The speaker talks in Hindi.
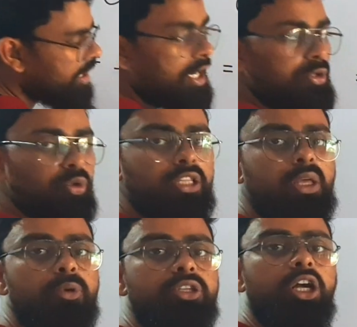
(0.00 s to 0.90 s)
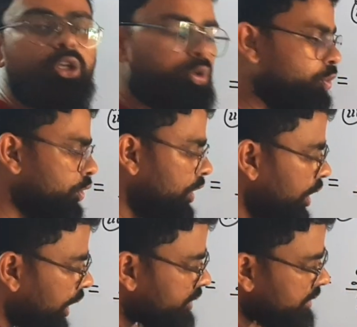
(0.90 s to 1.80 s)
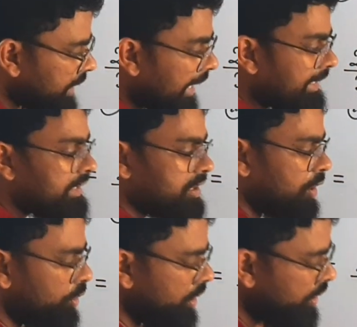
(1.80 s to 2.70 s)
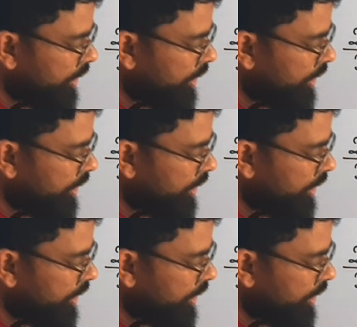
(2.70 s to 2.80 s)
जाएगा तो कितना बचेगा टू अच्छा साइन किसका होगा